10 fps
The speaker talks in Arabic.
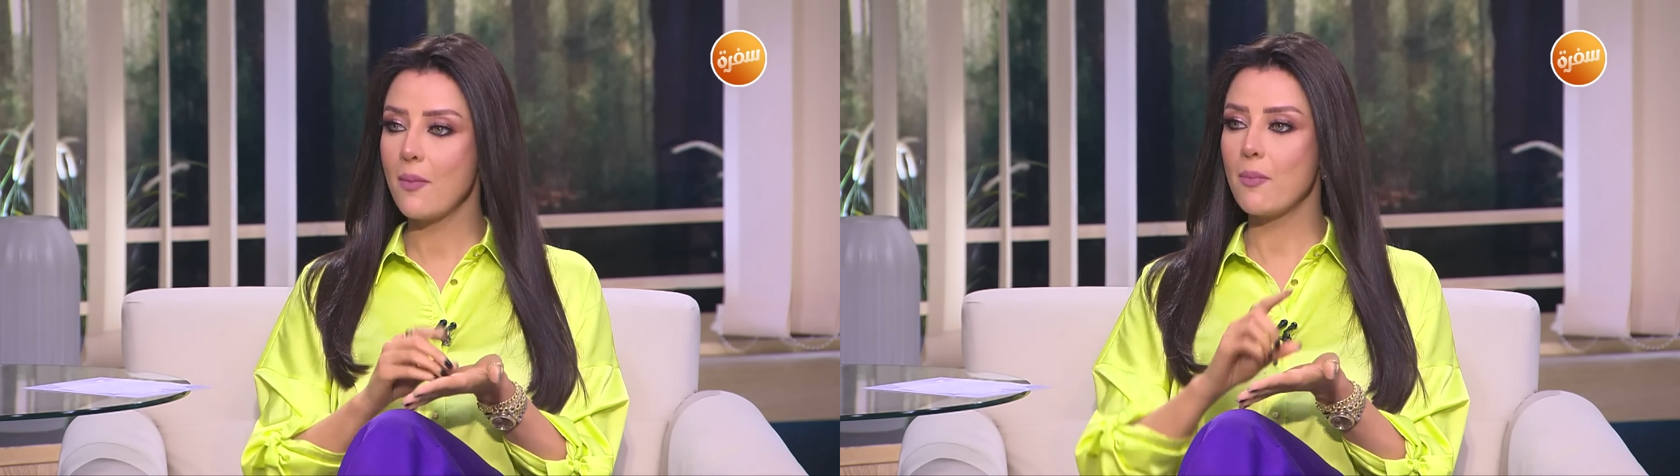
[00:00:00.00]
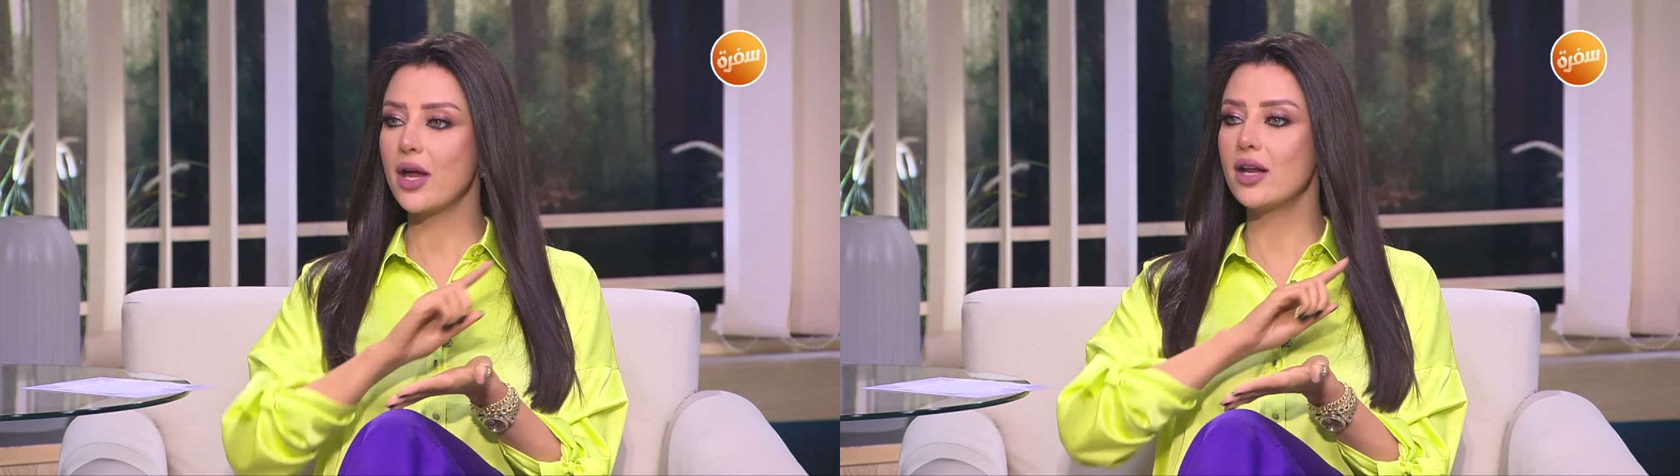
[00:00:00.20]

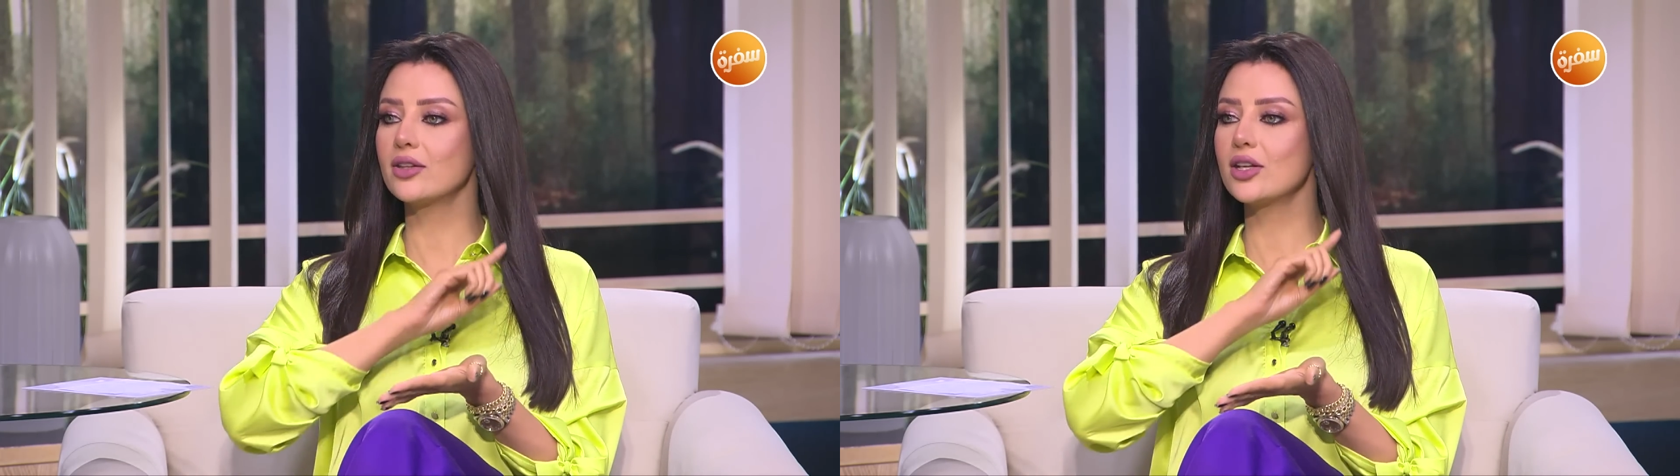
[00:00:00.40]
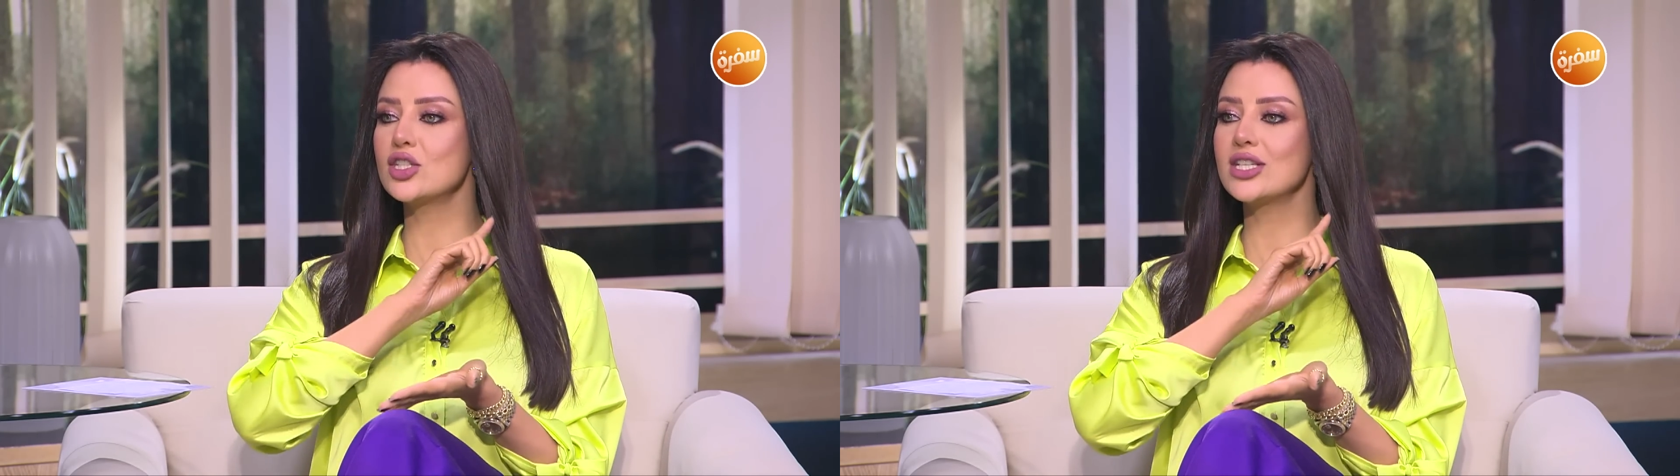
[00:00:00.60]
ما
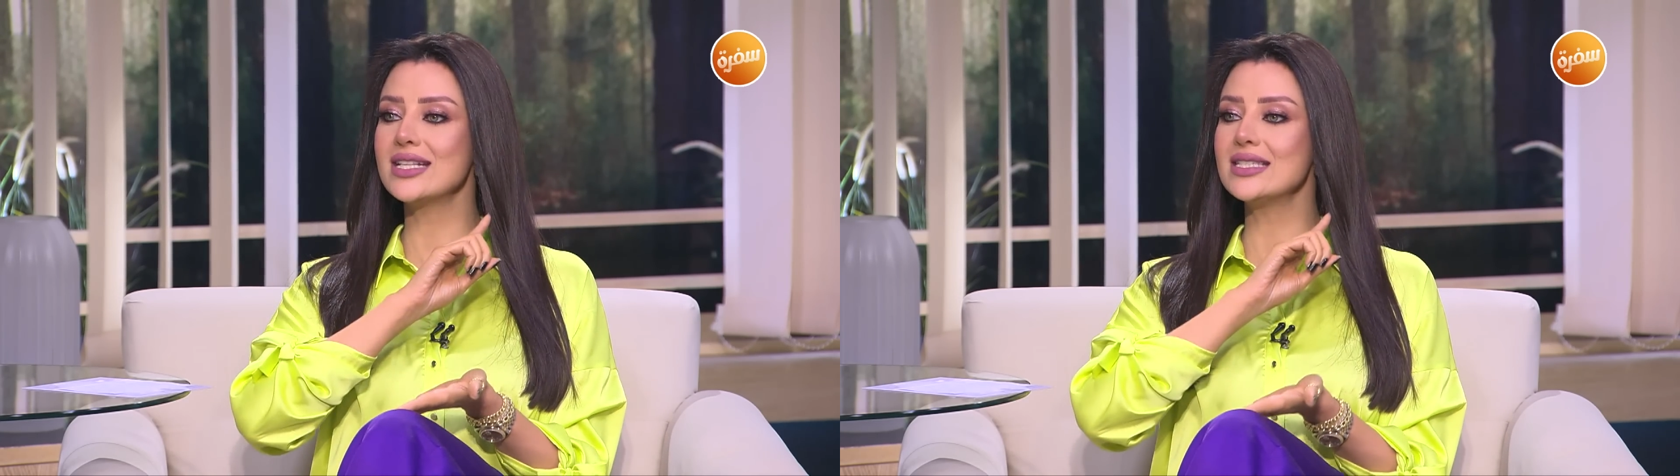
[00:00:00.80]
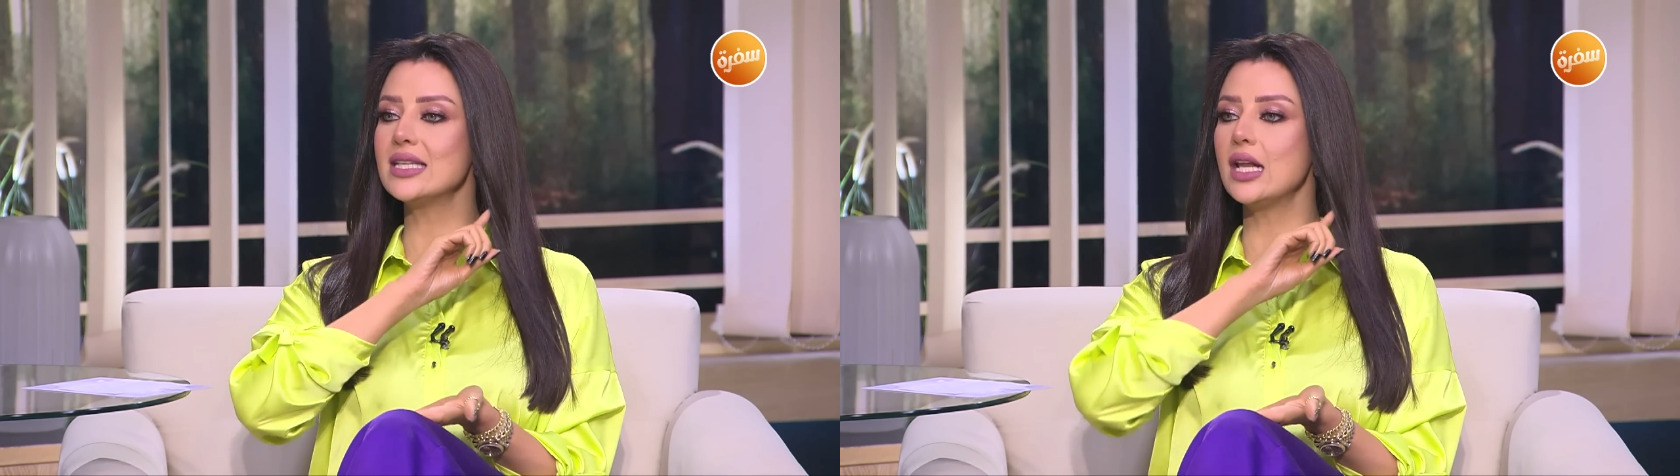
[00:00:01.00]
يرضاش
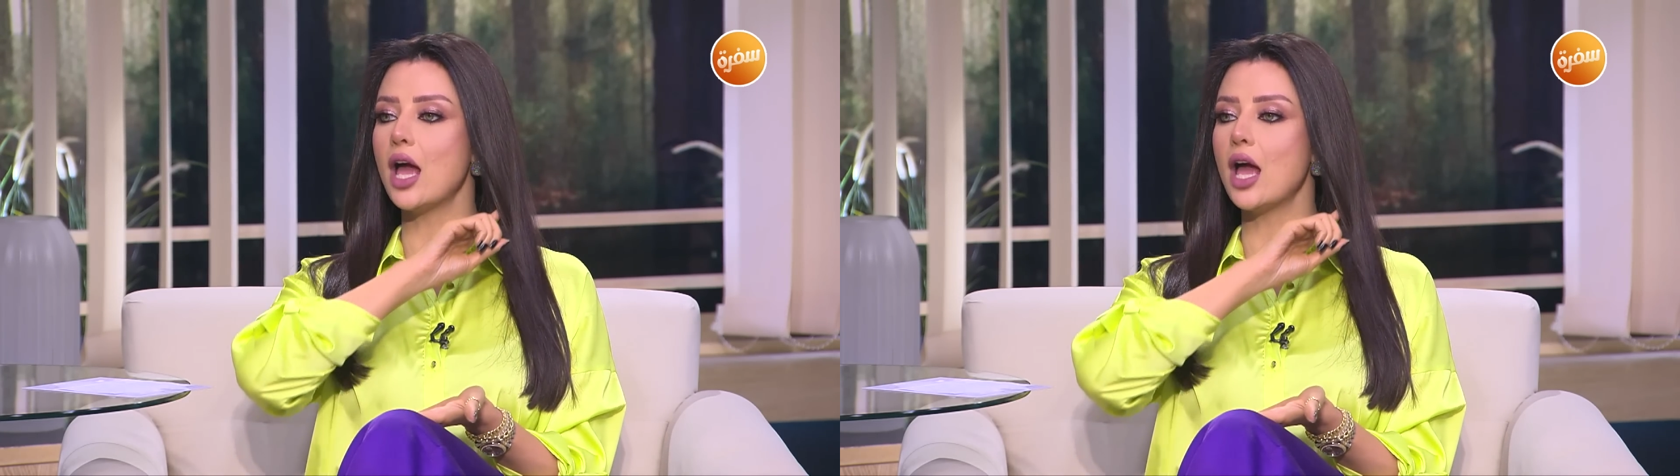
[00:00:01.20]
ينزل